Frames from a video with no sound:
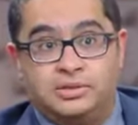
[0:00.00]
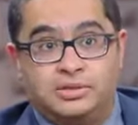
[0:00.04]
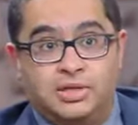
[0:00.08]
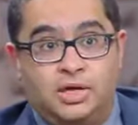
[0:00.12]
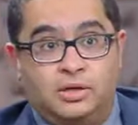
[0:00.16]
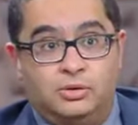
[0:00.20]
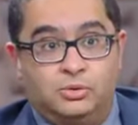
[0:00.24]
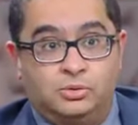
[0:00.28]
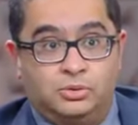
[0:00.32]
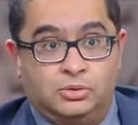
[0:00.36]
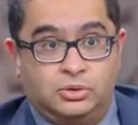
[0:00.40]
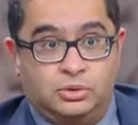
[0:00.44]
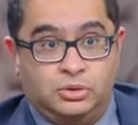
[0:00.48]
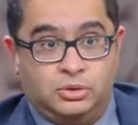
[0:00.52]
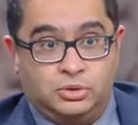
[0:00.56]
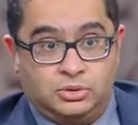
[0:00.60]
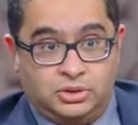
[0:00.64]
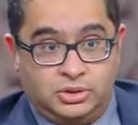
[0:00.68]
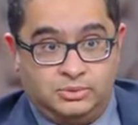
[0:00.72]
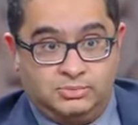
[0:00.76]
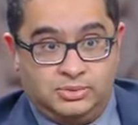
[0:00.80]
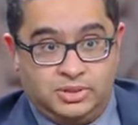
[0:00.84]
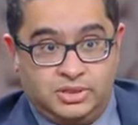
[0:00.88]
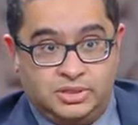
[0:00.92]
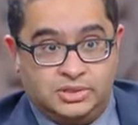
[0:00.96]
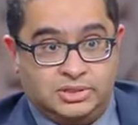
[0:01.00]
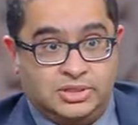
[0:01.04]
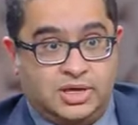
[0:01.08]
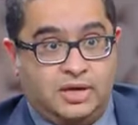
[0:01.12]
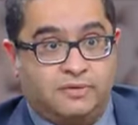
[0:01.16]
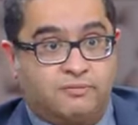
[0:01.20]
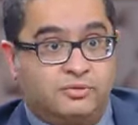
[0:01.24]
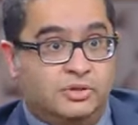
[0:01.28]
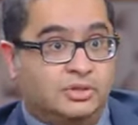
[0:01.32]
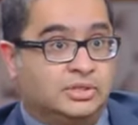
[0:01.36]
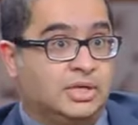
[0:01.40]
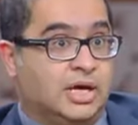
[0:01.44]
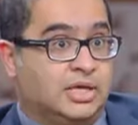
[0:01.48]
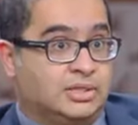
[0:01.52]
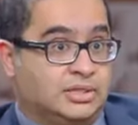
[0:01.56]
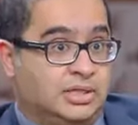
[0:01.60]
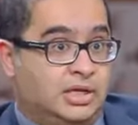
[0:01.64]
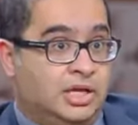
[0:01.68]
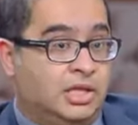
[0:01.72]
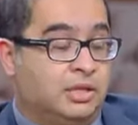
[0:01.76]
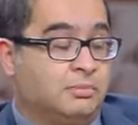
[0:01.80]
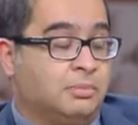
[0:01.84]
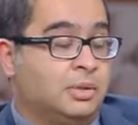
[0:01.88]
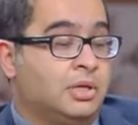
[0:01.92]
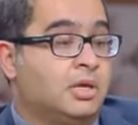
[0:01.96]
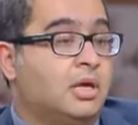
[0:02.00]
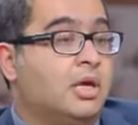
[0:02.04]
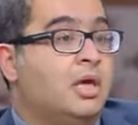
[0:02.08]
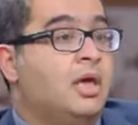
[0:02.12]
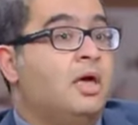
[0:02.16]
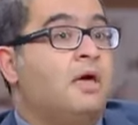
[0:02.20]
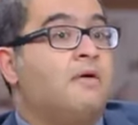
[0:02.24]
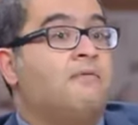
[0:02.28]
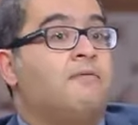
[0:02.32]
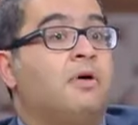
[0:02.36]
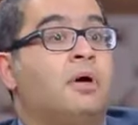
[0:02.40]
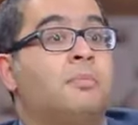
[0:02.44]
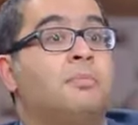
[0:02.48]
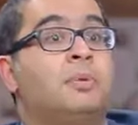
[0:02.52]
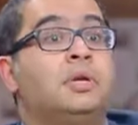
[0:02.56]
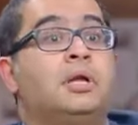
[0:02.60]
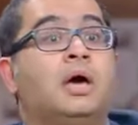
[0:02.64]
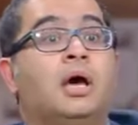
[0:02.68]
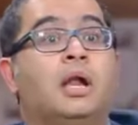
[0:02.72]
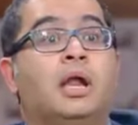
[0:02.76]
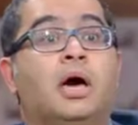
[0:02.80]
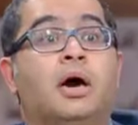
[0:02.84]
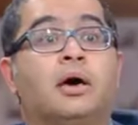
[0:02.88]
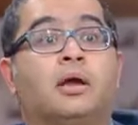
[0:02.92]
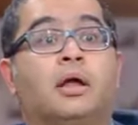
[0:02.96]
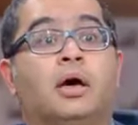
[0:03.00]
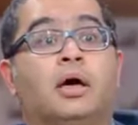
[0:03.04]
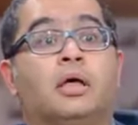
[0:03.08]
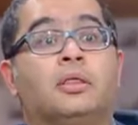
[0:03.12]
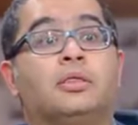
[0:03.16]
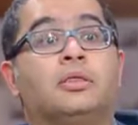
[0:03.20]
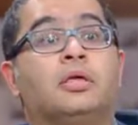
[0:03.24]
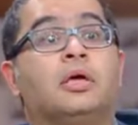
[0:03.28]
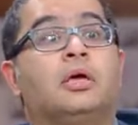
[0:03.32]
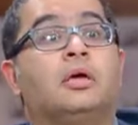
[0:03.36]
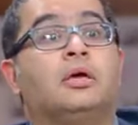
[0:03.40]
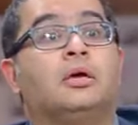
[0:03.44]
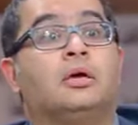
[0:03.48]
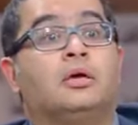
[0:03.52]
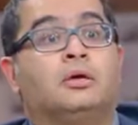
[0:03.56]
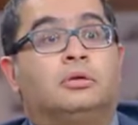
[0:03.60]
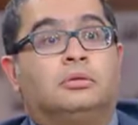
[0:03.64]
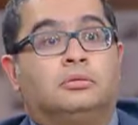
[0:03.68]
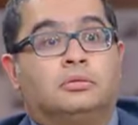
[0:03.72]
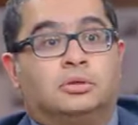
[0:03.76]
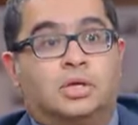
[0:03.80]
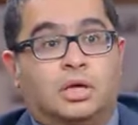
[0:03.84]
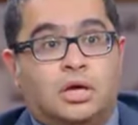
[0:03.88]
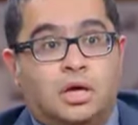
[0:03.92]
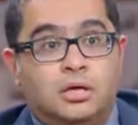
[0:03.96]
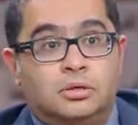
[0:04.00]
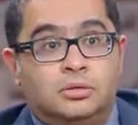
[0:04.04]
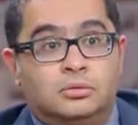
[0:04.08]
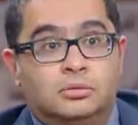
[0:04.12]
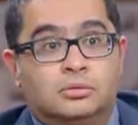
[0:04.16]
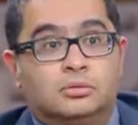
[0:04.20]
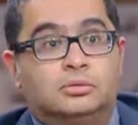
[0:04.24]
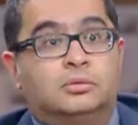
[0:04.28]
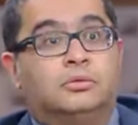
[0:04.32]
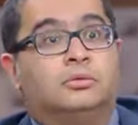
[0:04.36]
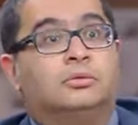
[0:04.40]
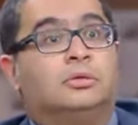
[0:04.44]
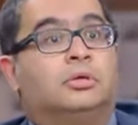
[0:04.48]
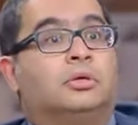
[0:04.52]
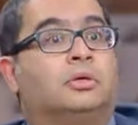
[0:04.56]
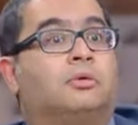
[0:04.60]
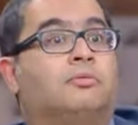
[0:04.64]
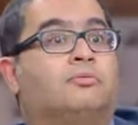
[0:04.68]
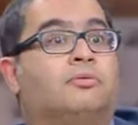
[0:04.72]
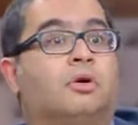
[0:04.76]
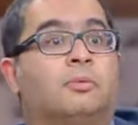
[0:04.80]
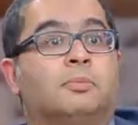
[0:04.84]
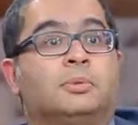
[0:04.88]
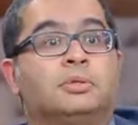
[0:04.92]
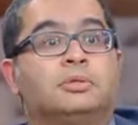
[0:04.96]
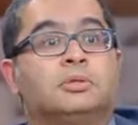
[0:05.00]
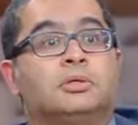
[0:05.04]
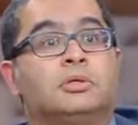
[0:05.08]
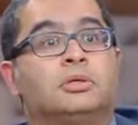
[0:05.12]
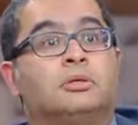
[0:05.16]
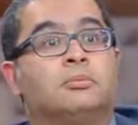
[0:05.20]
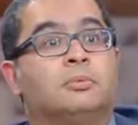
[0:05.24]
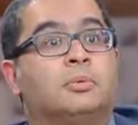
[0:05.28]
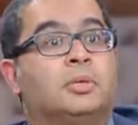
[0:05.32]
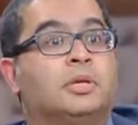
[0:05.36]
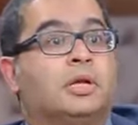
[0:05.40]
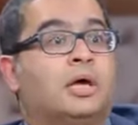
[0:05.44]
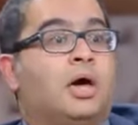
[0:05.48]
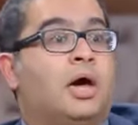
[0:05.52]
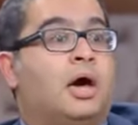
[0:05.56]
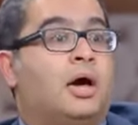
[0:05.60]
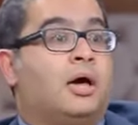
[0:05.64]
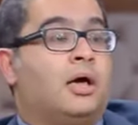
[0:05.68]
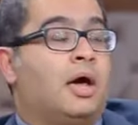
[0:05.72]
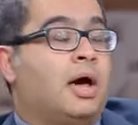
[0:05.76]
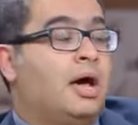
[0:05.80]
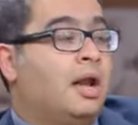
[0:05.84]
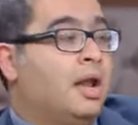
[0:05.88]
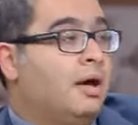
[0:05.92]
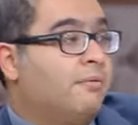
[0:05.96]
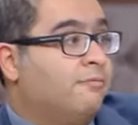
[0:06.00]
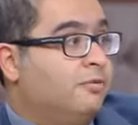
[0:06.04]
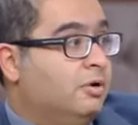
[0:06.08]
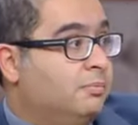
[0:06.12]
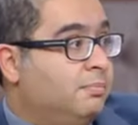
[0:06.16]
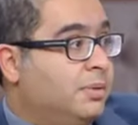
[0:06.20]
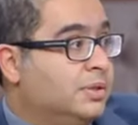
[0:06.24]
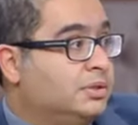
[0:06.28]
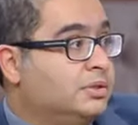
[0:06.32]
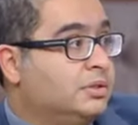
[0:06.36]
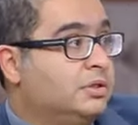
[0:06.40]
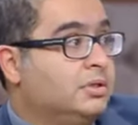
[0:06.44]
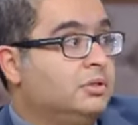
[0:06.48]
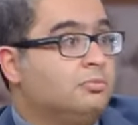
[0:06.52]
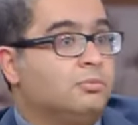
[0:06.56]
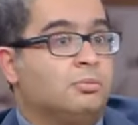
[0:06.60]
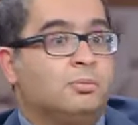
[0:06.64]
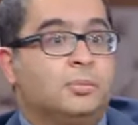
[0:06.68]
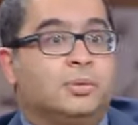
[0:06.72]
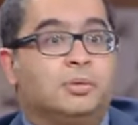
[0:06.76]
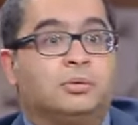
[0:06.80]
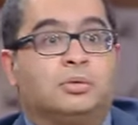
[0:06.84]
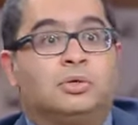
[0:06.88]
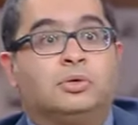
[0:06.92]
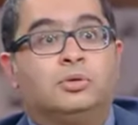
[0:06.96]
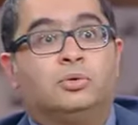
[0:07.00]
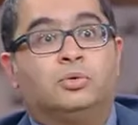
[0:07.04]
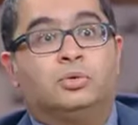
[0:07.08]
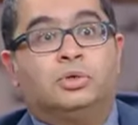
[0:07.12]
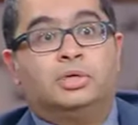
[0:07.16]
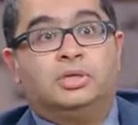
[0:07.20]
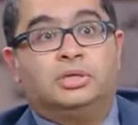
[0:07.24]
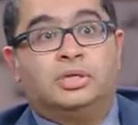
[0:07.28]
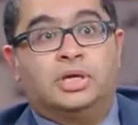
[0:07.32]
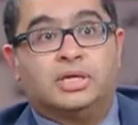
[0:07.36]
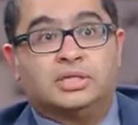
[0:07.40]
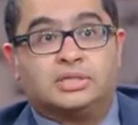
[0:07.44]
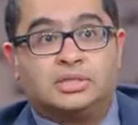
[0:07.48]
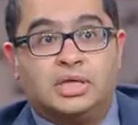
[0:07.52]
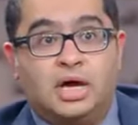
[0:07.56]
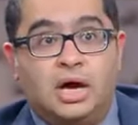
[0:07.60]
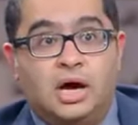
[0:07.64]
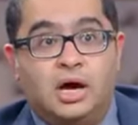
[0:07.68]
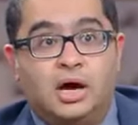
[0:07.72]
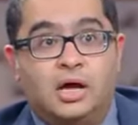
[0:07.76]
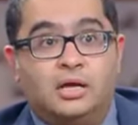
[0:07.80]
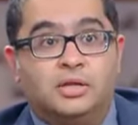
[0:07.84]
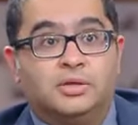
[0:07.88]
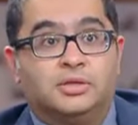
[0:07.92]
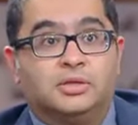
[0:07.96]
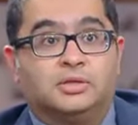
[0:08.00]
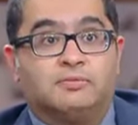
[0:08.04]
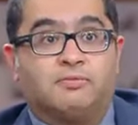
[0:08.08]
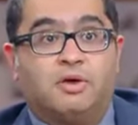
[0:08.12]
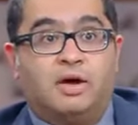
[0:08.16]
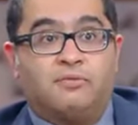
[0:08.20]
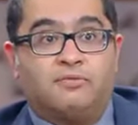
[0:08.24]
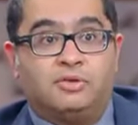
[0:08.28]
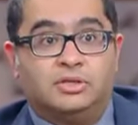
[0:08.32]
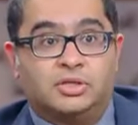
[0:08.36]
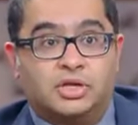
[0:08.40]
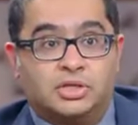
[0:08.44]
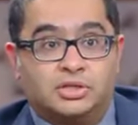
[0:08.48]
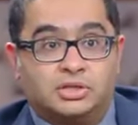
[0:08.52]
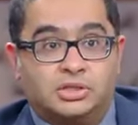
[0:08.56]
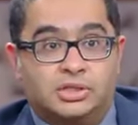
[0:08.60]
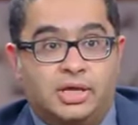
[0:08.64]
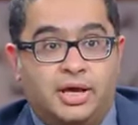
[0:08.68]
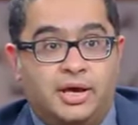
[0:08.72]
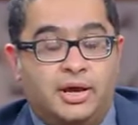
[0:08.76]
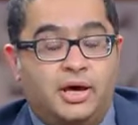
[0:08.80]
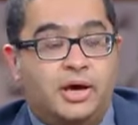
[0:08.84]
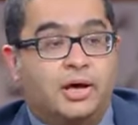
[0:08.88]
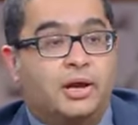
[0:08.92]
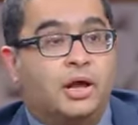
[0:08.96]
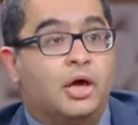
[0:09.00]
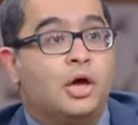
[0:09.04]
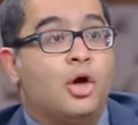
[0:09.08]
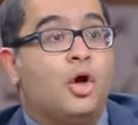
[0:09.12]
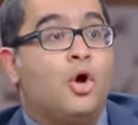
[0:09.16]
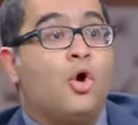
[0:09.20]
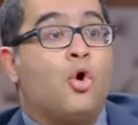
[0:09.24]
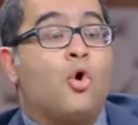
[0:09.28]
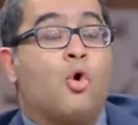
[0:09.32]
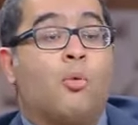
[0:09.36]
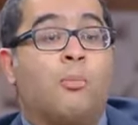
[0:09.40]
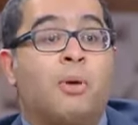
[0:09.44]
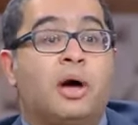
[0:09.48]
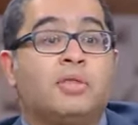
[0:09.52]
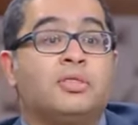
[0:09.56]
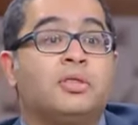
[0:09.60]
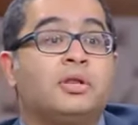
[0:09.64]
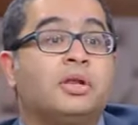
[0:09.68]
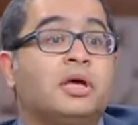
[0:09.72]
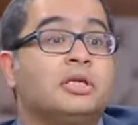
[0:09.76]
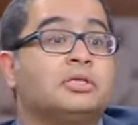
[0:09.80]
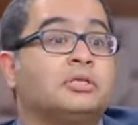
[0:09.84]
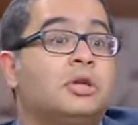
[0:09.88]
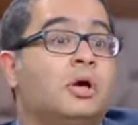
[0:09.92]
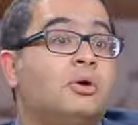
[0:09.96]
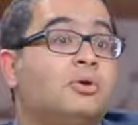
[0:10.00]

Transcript: ثاني يصيب الانسان في الجهاز الهضمي فمن هالاعراض تقيؤ فوميتنج من الام في البطن ممكن يكون عنده اسهال ارتفاع في درجه الحراره وبعض الناس لا